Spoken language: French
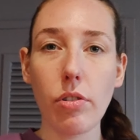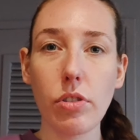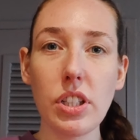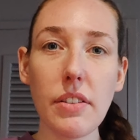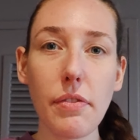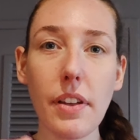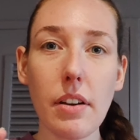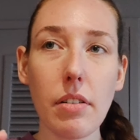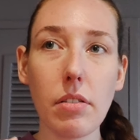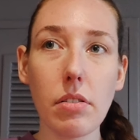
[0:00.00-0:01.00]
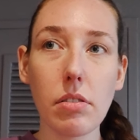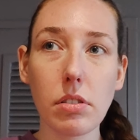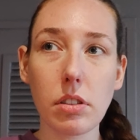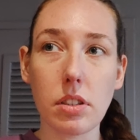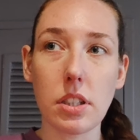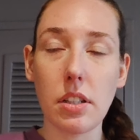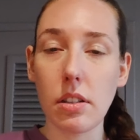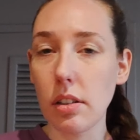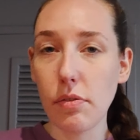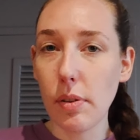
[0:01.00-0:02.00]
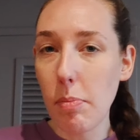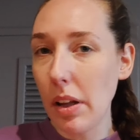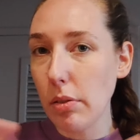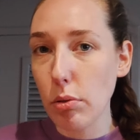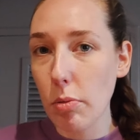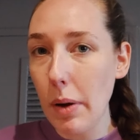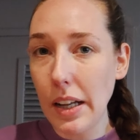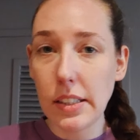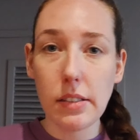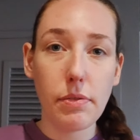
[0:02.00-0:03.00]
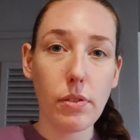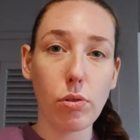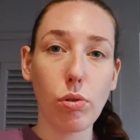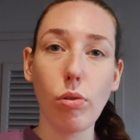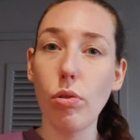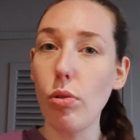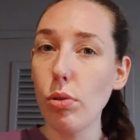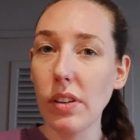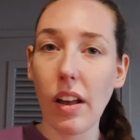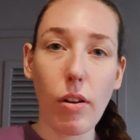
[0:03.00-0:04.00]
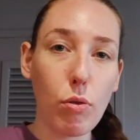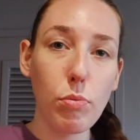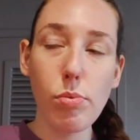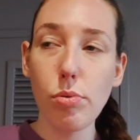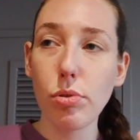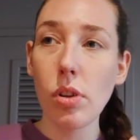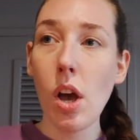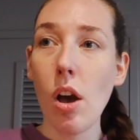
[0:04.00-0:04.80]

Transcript: j'ai fait j'ai fait plein de comparatifs entre le train, le bus,